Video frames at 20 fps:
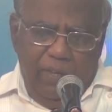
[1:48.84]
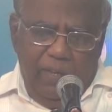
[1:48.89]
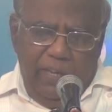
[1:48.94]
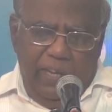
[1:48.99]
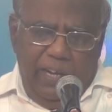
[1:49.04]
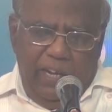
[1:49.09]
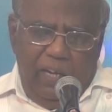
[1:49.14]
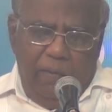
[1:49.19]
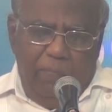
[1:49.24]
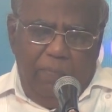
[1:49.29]

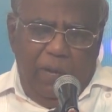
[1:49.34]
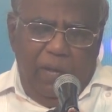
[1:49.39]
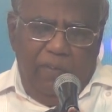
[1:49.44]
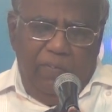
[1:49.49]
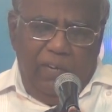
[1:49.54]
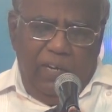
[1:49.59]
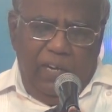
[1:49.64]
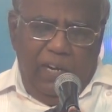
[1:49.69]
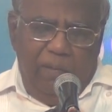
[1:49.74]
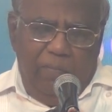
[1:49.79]
எங்கள்
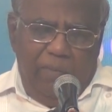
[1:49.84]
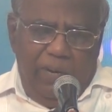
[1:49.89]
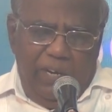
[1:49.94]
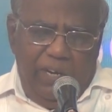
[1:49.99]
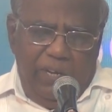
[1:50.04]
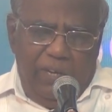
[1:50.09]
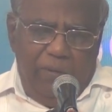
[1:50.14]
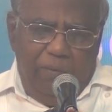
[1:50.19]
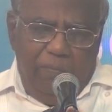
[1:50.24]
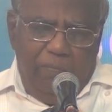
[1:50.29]
பாவங்களை
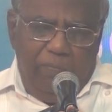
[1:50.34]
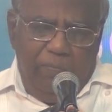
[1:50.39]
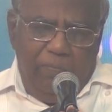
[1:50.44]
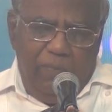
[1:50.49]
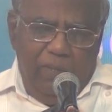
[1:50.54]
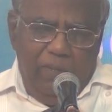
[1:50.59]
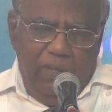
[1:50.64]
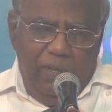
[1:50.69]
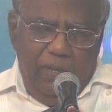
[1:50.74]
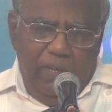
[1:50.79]
மன்னியும்
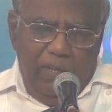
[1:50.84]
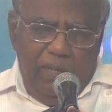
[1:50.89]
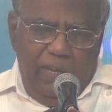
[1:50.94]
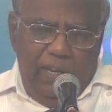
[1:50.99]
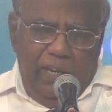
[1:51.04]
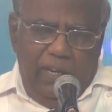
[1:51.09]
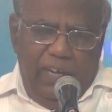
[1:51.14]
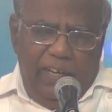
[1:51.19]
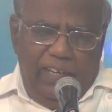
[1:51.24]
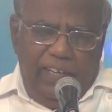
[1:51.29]

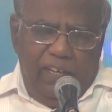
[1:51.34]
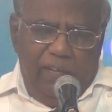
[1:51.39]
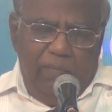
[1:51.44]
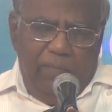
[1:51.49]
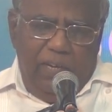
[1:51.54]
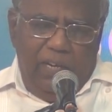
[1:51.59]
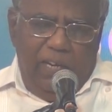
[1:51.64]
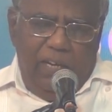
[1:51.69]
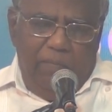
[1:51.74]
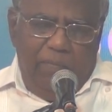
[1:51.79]
எங்கள்
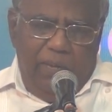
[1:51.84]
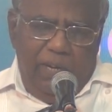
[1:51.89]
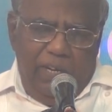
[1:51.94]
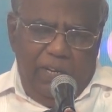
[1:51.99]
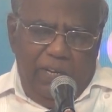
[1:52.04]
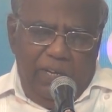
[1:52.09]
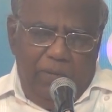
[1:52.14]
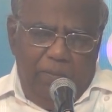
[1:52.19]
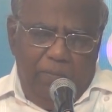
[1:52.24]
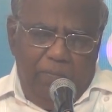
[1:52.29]
அக்கிரமங்களை
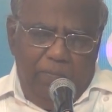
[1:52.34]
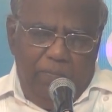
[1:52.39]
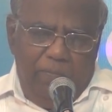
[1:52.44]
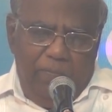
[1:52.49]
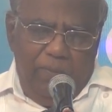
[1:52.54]
மன்னியும்